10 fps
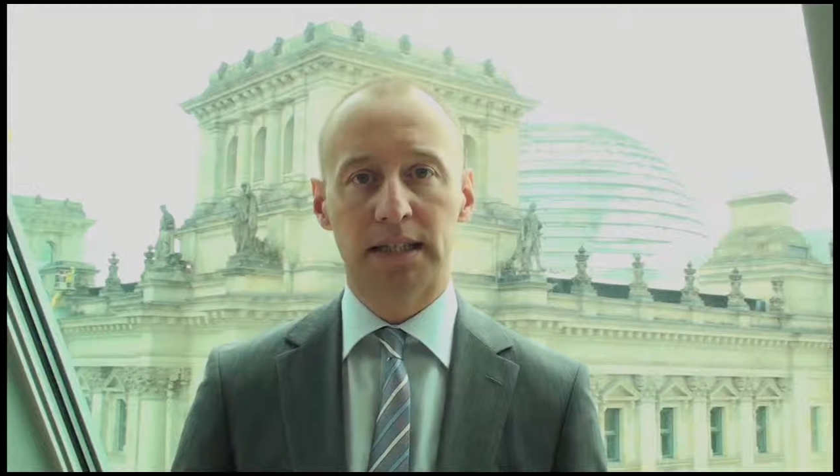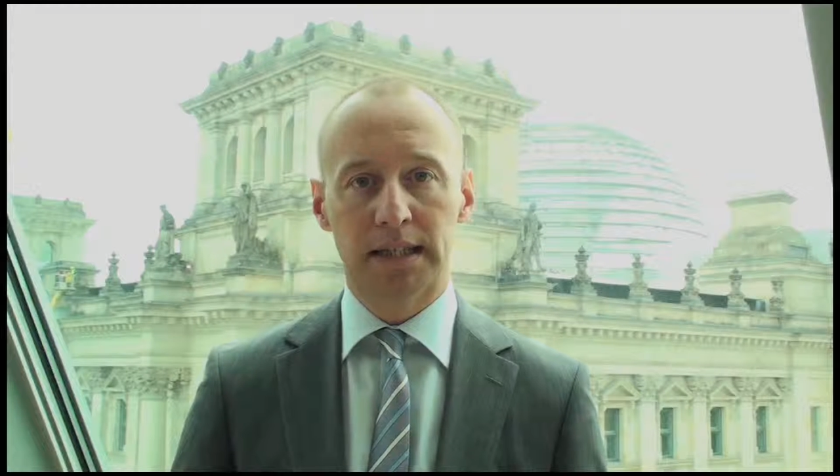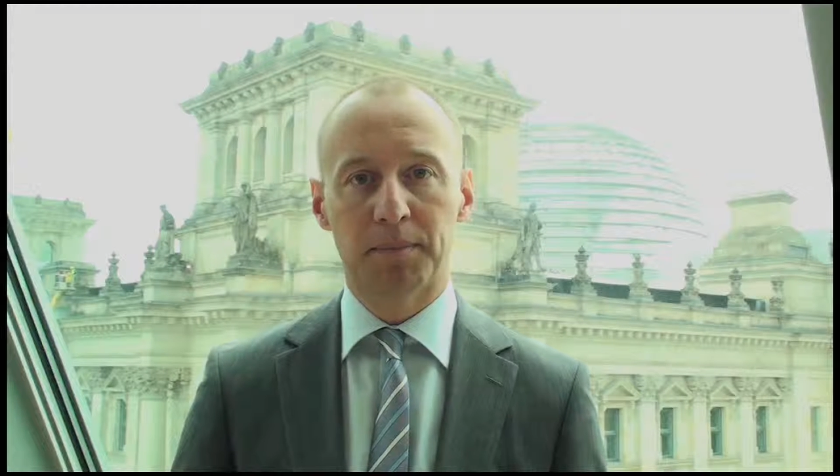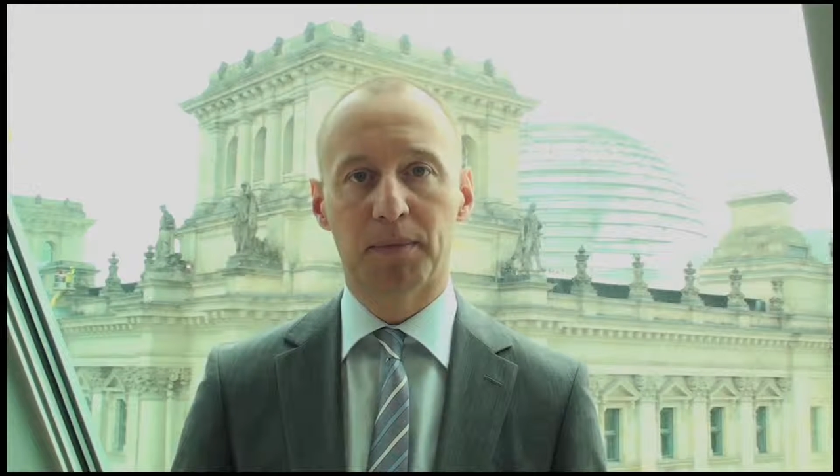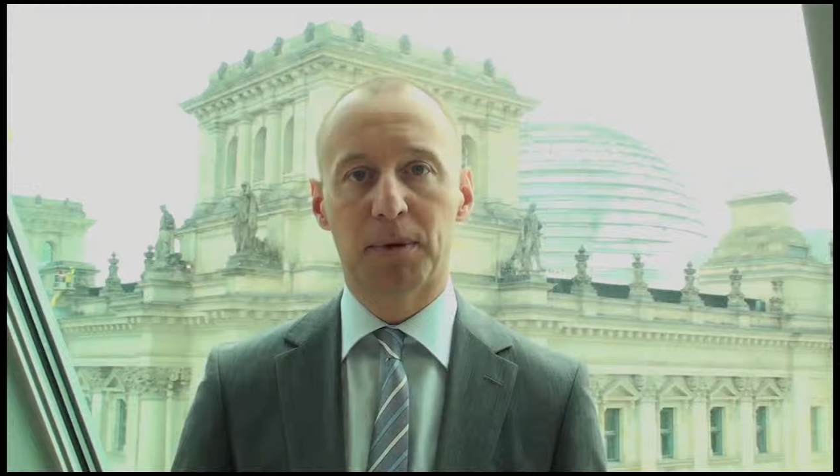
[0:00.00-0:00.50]

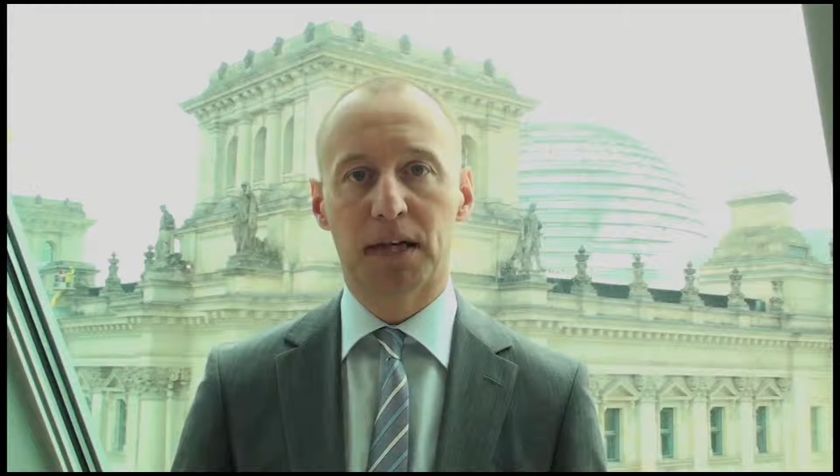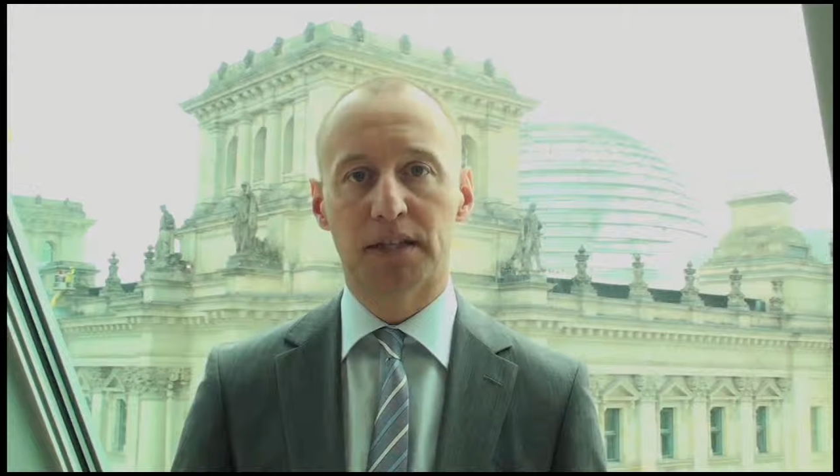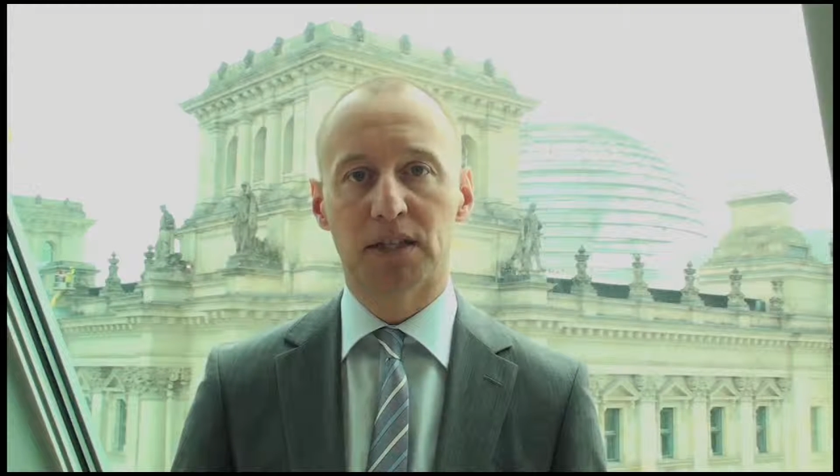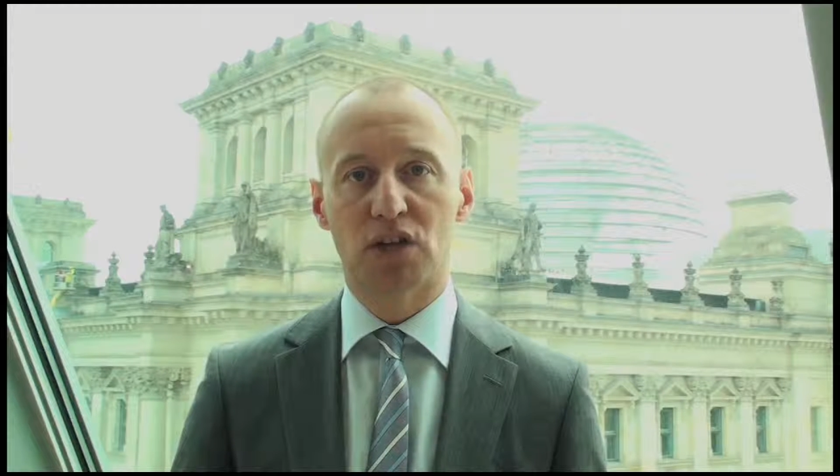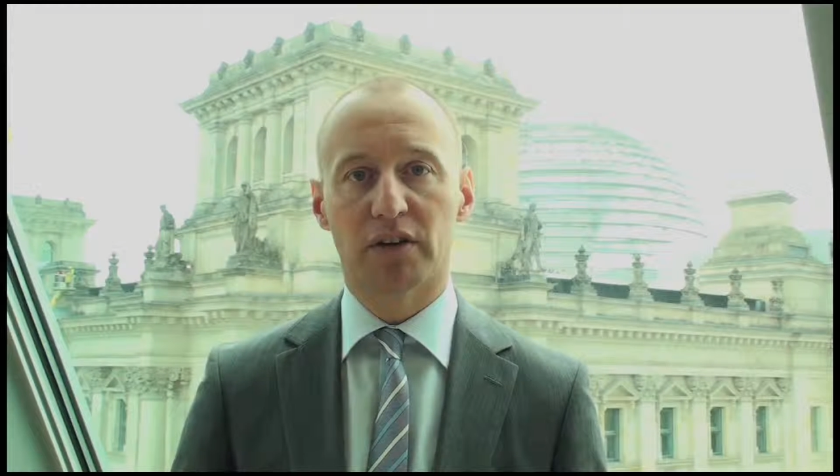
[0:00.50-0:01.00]

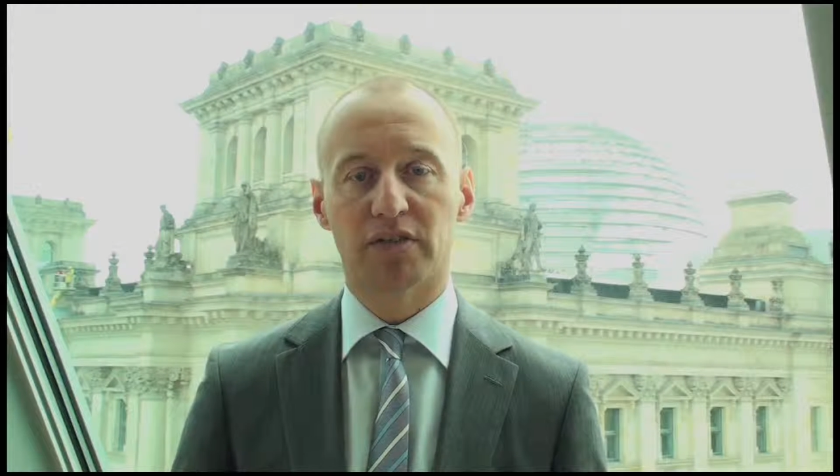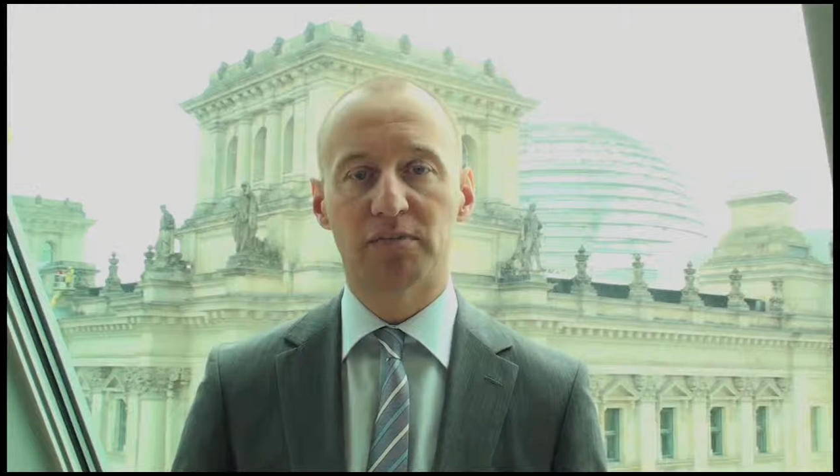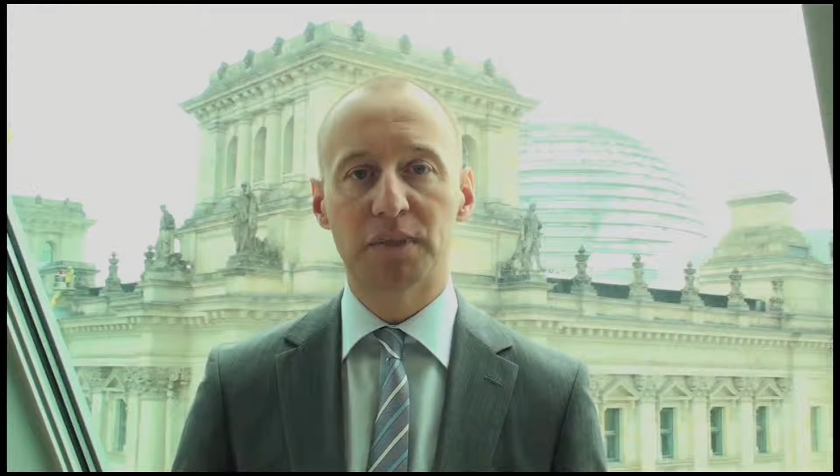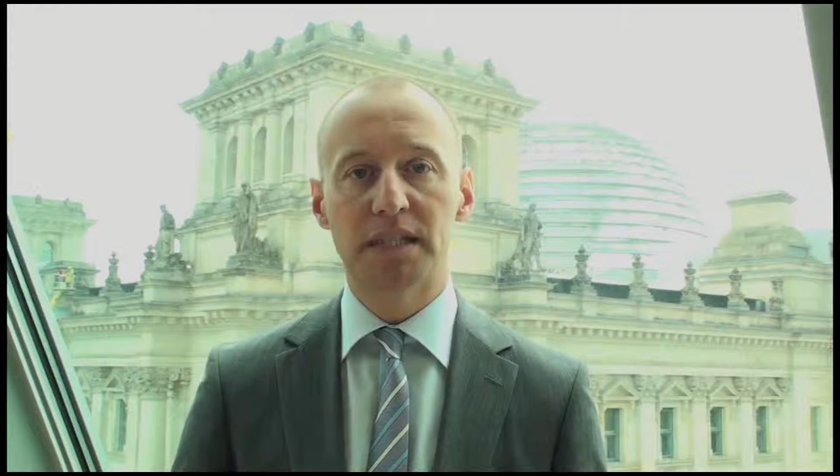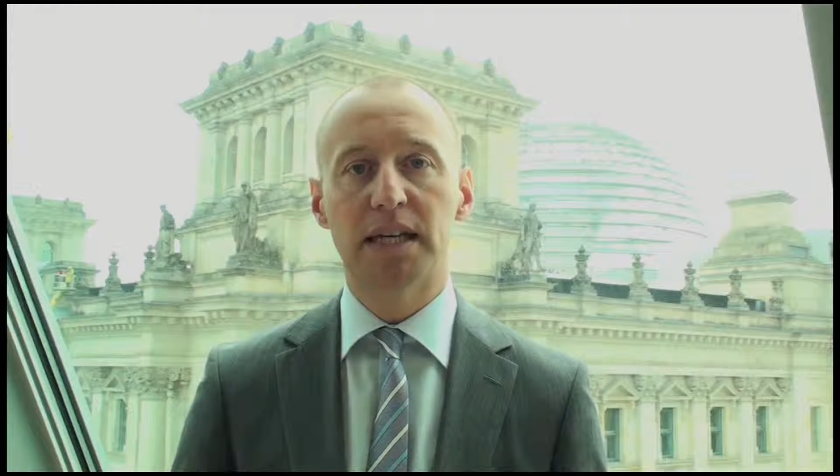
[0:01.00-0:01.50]

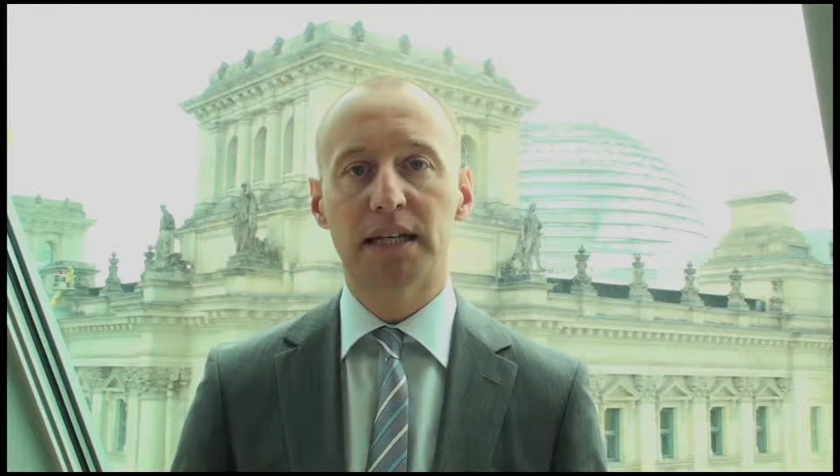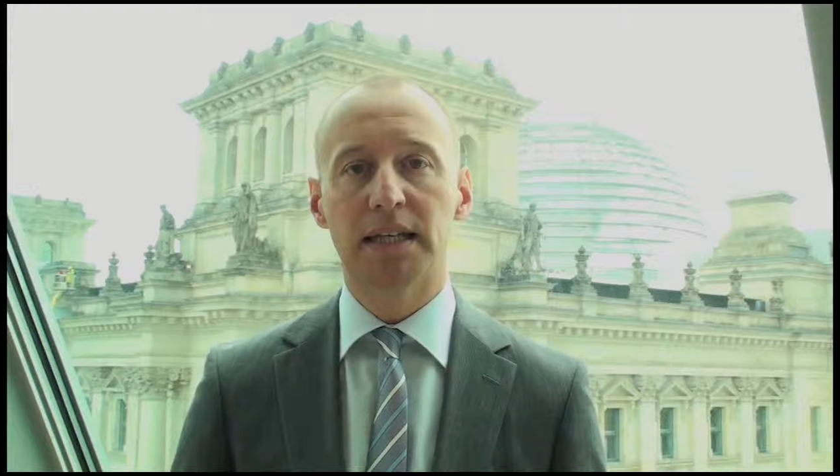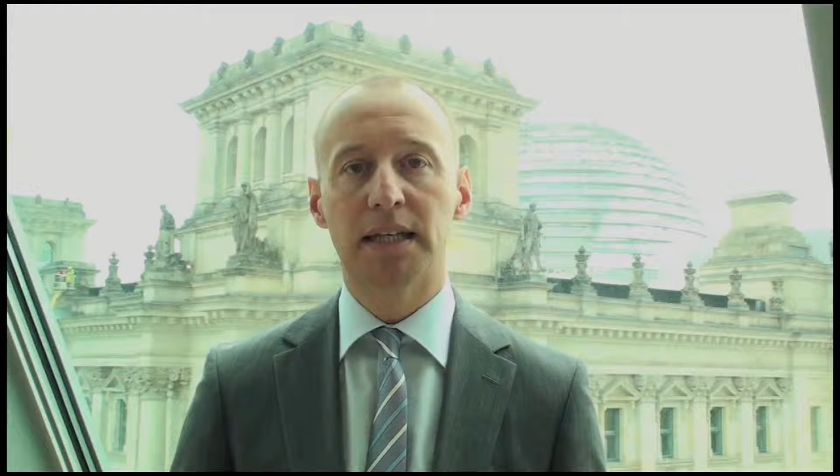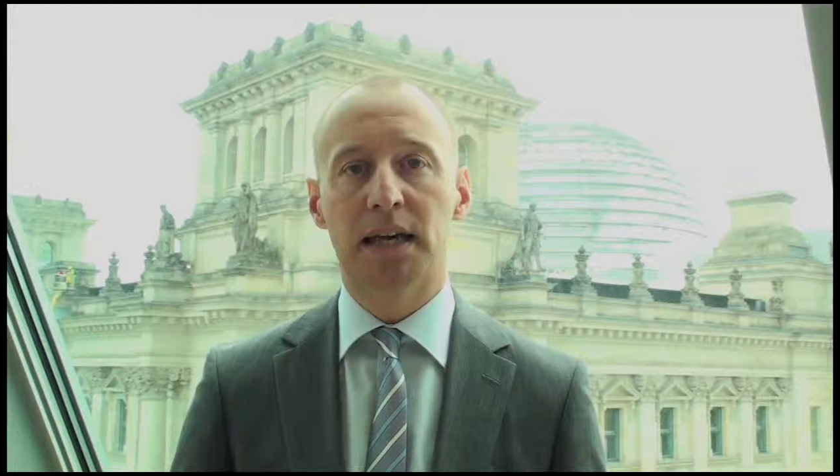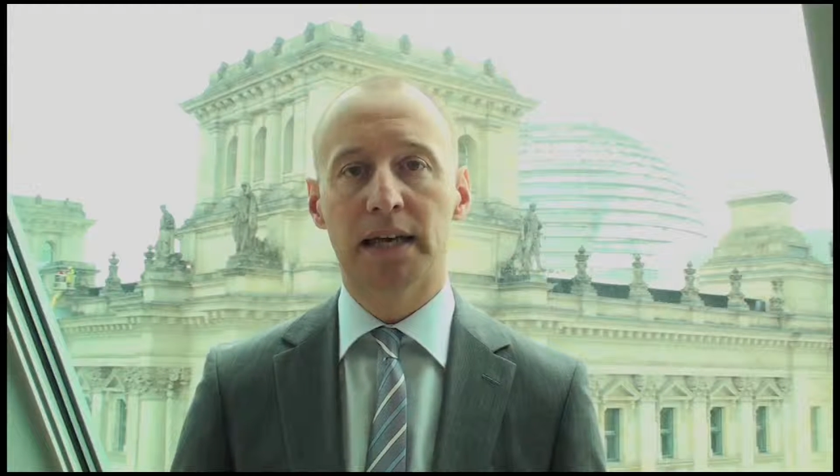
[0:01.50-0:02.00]
Lebenspartnerschaften mit der
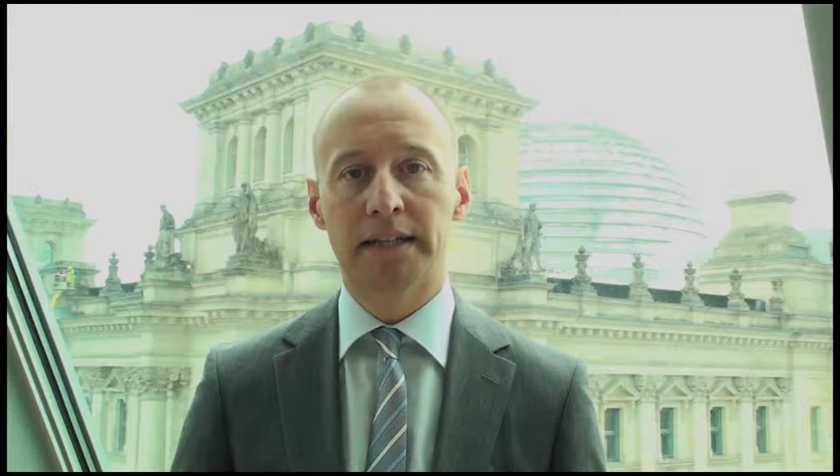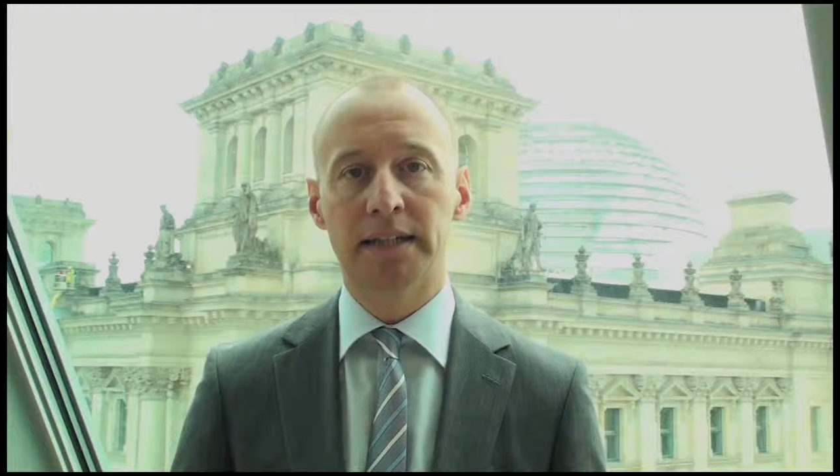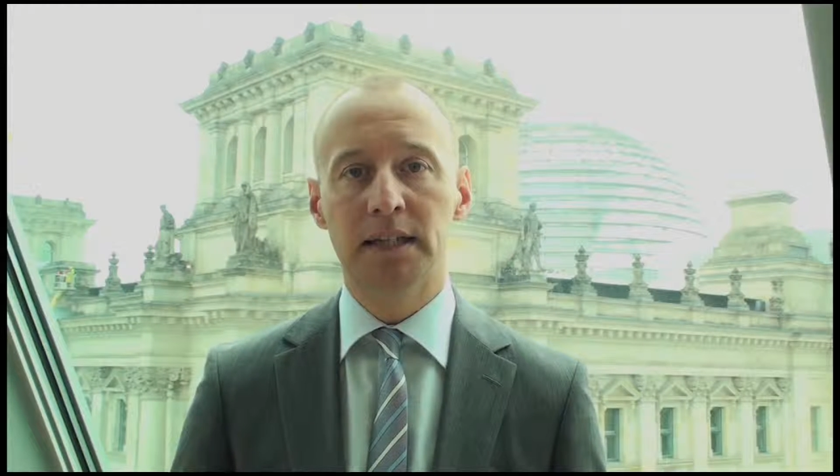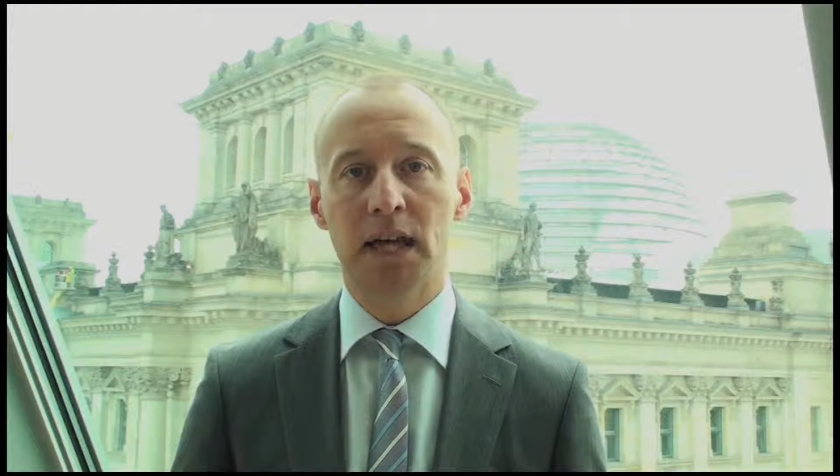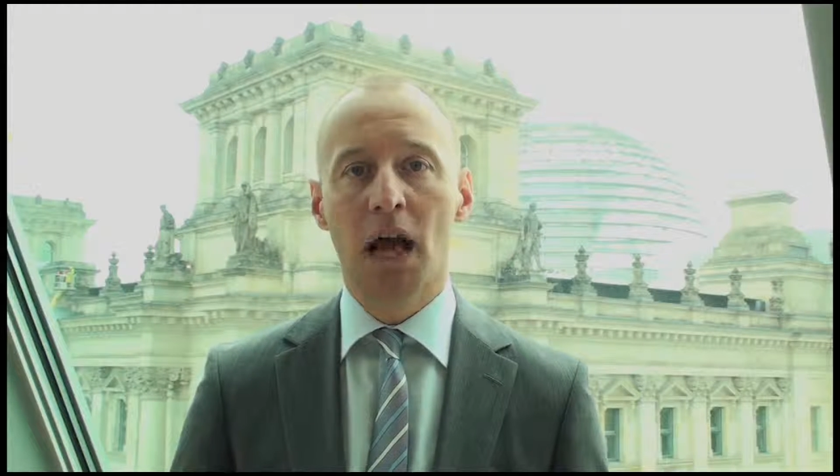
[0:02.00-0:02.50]
Ehe ein,